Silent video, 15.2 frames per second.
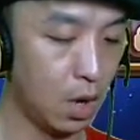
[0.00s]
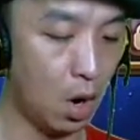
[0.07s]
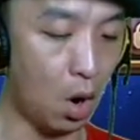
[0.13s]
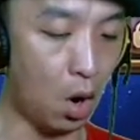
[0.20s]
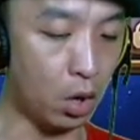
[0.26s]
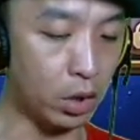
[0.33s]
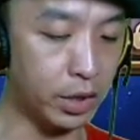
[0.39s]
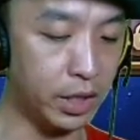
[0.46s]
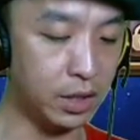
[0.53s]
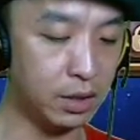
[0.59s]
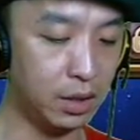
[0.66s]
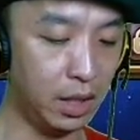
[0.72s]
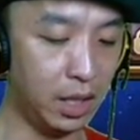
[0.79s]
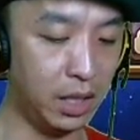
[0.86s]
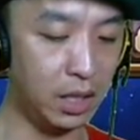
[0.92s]

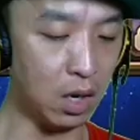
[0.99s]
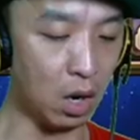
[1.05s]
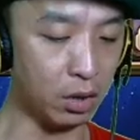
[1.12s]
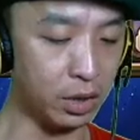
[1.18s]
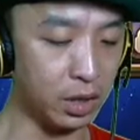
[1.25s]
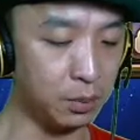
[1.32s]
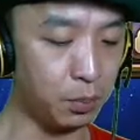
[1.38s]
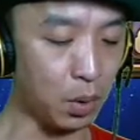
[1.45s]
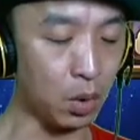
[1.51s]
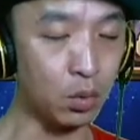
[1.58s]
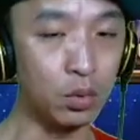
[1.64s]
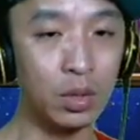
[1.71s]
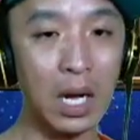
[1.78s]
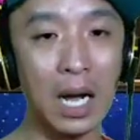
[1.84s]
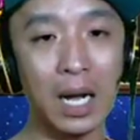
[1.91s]
Odin, ini Odin
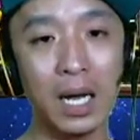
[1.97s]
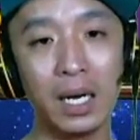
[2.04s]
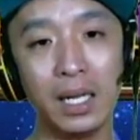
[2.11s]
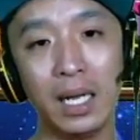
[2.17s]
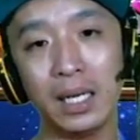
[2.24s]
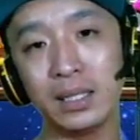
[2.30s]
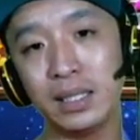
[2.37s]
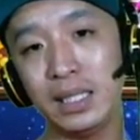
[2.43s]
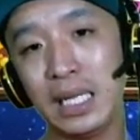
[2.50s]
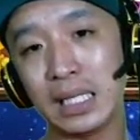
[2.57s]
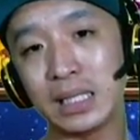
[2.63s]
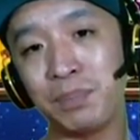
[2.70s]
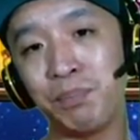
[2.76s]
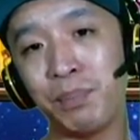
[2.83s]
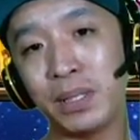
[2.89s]
produk gagal yang
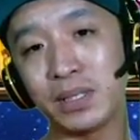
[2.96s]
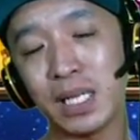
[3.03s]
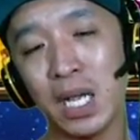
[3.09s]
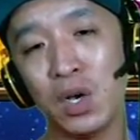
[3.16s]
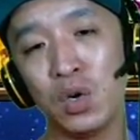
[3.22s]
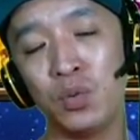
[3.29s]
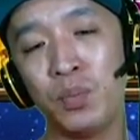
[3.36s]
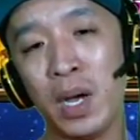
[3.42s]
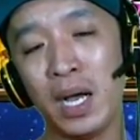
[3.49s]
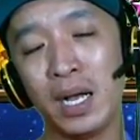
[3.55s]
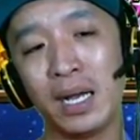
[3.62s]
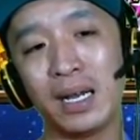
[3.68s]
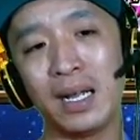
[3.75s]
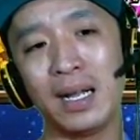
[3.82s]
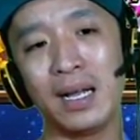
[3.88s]
tidak sempat saya ubah
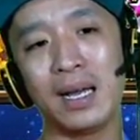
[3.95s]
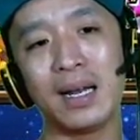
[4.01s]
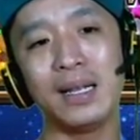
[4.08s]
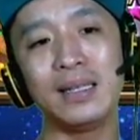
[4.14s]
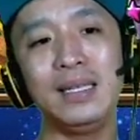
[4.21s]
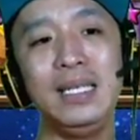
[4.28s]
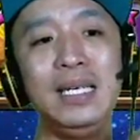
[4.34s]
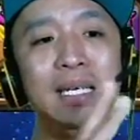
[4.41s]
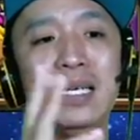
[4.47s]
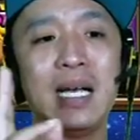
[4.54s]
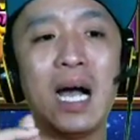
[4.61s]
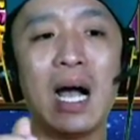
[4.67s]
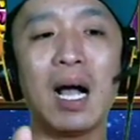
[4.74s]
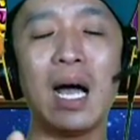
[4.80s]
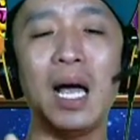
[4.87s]
gara-gara
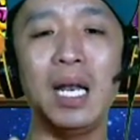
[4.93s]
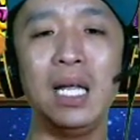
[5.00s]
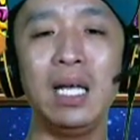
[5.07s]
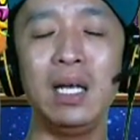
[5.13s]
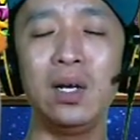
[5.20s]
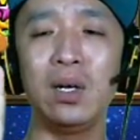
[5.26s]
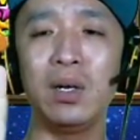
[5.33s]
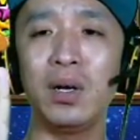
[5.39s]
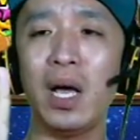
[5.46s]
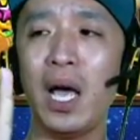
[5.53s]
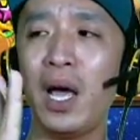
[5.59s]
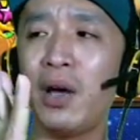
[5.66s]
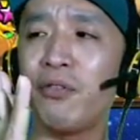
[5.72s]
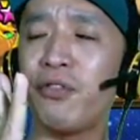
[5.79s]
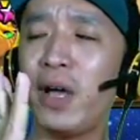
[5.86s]
tiga kali
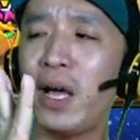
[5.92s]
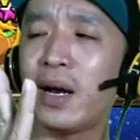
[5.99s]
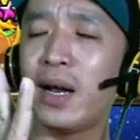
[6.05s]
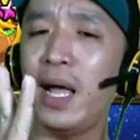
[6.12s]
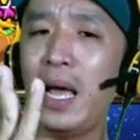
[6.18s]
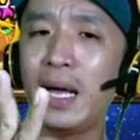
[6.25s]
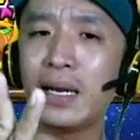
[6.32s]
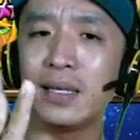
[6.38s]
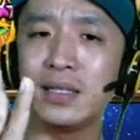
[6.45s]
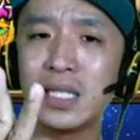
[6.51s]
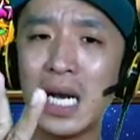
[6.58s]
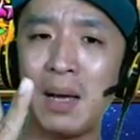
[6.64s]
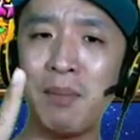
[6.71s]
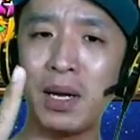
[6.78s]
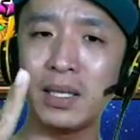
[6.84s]
FRR
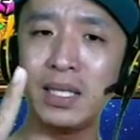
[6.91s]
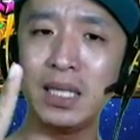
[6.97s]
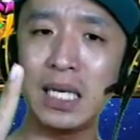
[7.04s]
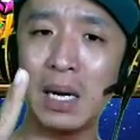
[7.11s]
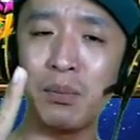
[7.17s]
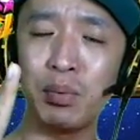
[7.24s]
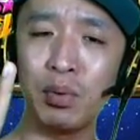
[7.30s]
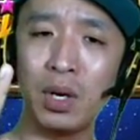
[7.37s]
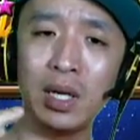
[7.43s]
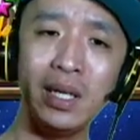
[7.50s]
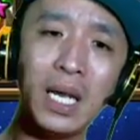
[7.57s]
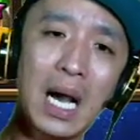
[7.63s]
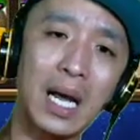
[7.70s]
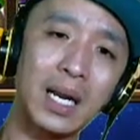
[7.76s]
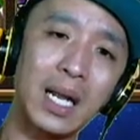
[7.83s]
selama tiga bulan
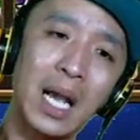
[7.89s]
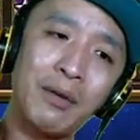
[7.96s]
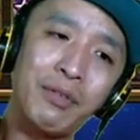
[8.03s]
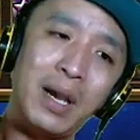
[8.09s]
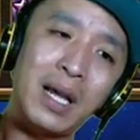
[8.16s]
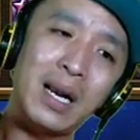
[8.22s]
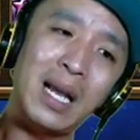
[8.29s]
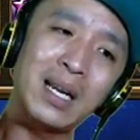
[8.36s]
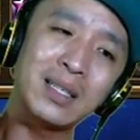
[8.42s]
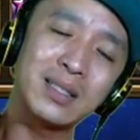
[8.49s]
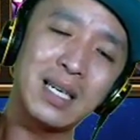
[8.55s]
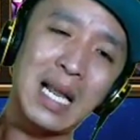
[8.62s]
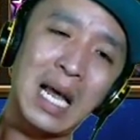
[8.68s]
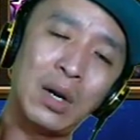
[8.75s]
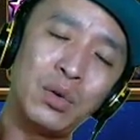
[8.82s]
di hari FRR
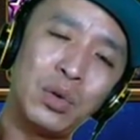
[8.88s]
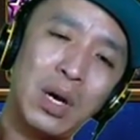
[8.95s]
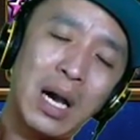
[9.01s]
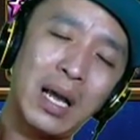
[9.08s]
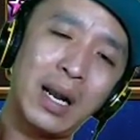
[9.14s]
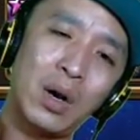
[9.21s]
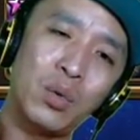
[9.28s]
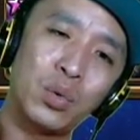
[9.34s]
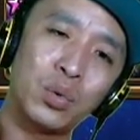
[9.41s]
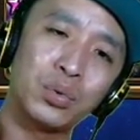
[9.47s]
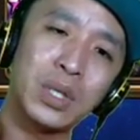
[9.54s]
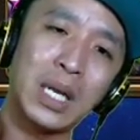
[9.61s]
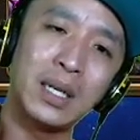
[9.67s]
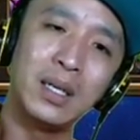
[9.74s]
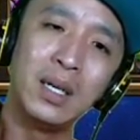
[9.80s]
selalu ada
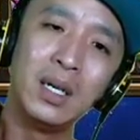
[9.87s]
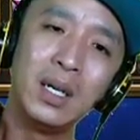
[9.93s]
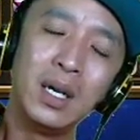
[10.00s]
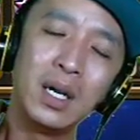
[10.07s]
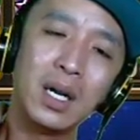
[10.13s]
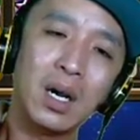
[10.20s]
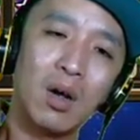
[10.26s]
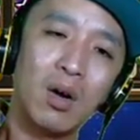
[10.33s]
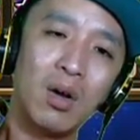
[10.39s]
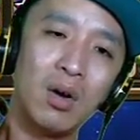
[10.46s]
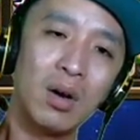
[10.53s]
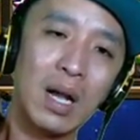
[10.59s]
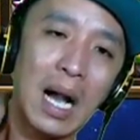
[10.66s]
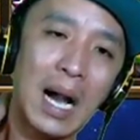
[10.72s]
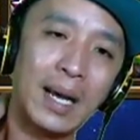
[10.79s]
urusan
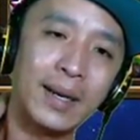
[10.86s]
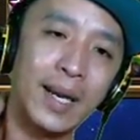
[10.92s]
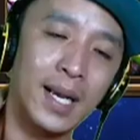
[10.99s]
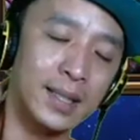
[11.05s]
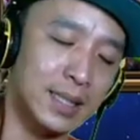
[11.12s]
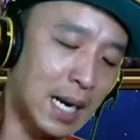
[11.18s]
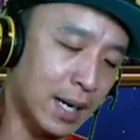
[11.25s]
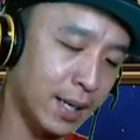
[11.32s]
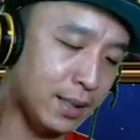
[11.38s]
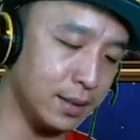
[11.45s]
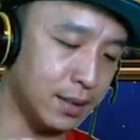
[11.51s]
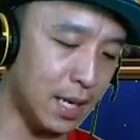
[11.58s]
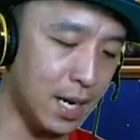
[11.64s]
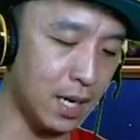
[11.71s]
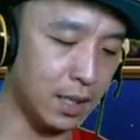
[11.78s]
kalau nggak anak yang sakit
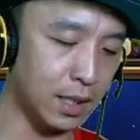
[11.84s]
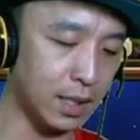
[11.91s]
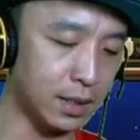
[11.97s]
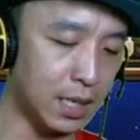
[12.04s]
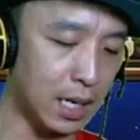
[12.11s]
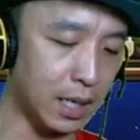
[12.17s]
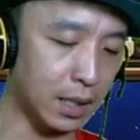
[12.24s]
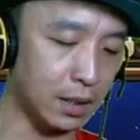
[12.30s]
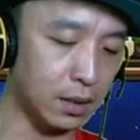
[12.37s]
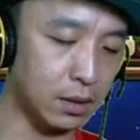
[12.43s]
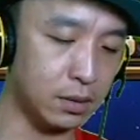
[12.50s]
saya yang sakit